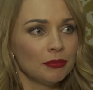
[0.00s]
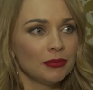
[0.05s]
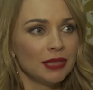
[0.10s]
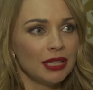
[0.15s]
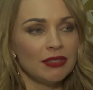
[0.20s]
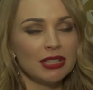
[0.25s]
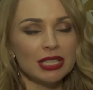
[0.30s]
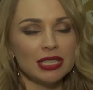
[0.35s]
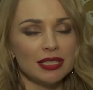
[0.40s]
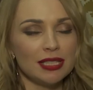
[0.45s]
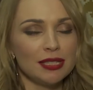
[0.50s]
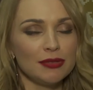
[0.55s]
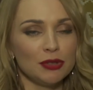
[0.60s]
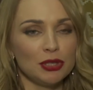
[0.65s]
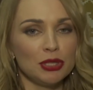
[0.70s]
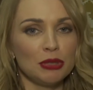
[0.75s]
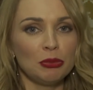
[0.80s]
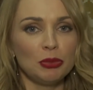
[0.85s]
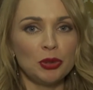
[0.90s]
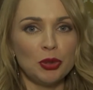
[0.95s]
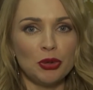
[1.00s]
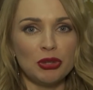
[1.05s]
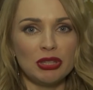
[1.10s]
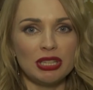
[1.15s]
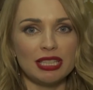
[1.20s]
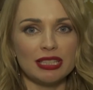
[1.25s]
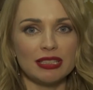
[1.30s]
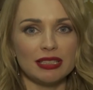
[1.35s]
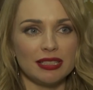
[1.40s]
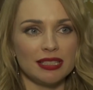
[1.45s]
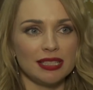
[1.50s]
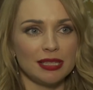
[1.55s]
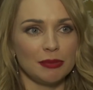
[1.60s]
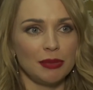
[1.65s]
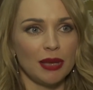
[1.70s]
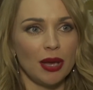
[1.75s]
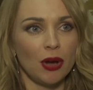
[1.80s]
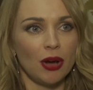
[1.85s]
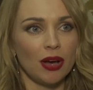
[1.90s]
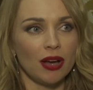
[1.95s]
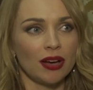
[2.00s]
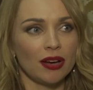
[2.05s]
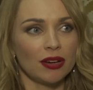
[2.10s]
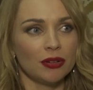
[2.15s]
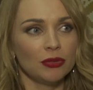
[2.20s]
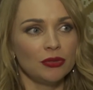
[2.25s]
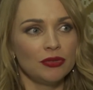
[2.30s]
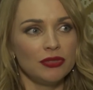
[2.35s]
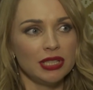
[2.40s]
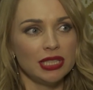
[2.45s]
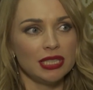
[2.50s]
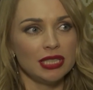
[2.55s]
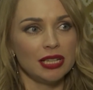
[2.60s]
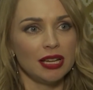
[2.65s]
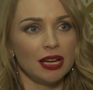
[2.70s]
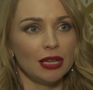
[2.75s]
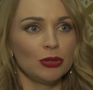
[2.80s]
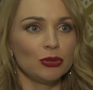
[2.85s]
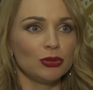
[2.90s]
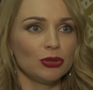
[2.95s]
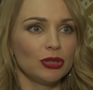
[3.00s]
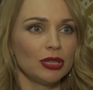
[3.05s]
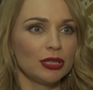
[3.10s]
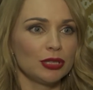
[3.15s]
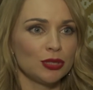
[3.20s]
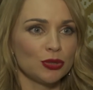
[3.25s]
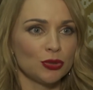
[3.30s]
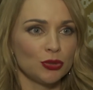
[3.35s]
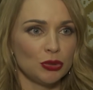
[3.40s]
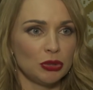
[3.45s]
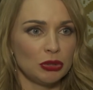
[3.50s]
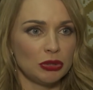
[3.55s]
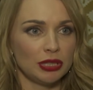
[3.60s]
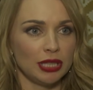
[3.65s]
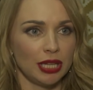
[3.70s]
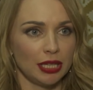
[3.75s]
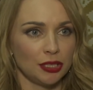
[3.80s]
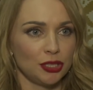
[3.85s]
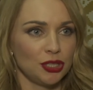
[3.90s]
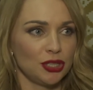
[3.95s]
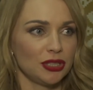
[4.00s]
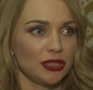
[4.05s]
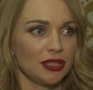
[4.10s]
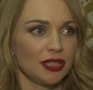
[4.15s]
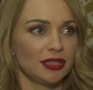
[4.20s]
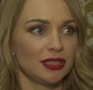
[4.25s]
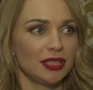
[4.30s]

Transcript: Наверное, сегодня многие для себя увидели Алену Ланскую иначе.